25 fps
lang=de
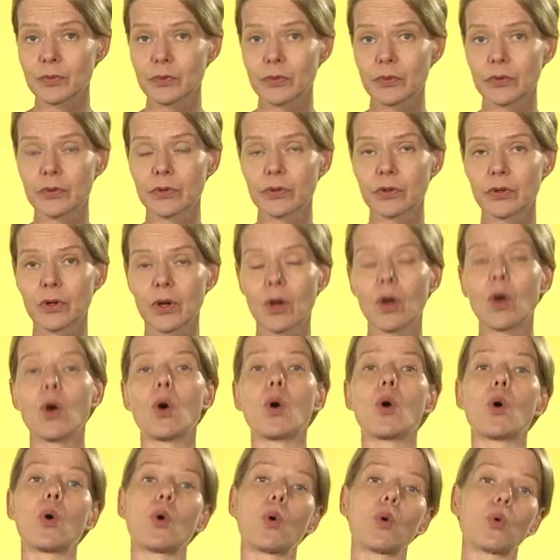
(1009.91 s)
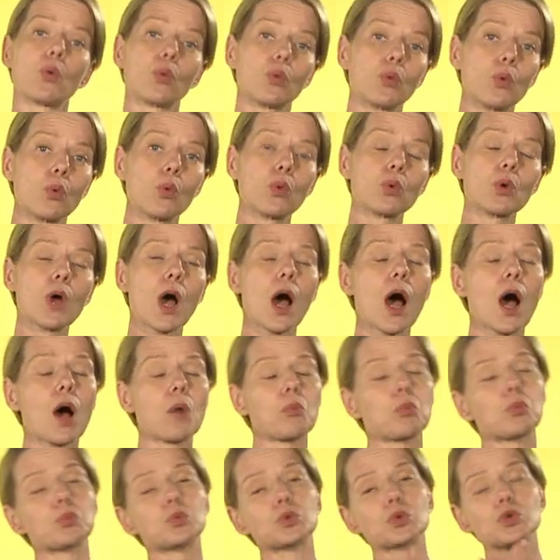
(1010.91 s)
Baustellen, wo Sie sagen, ja, das
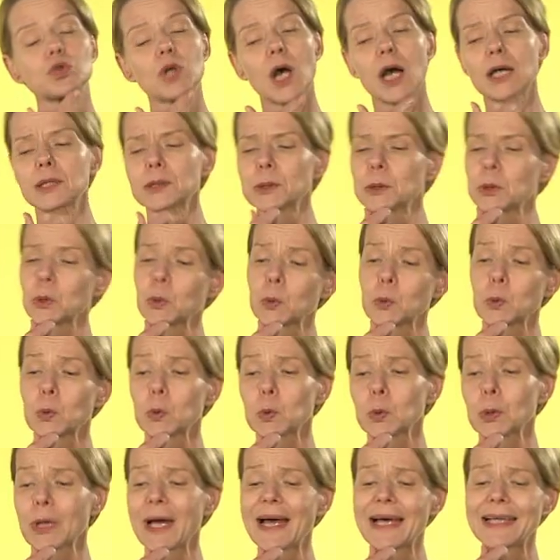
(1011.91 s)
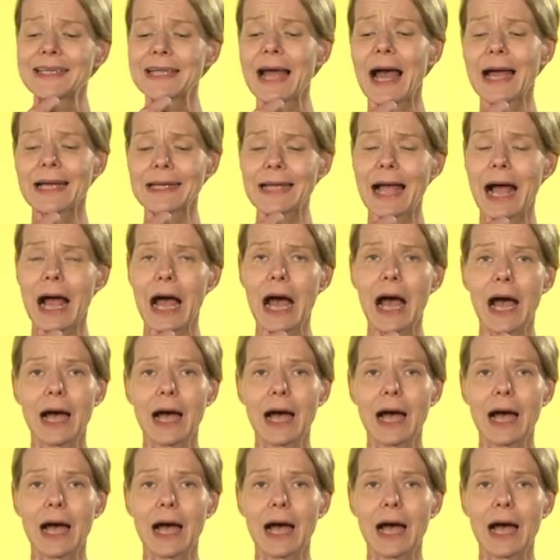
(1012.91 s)
ist für uns im Augenblick der Punkt,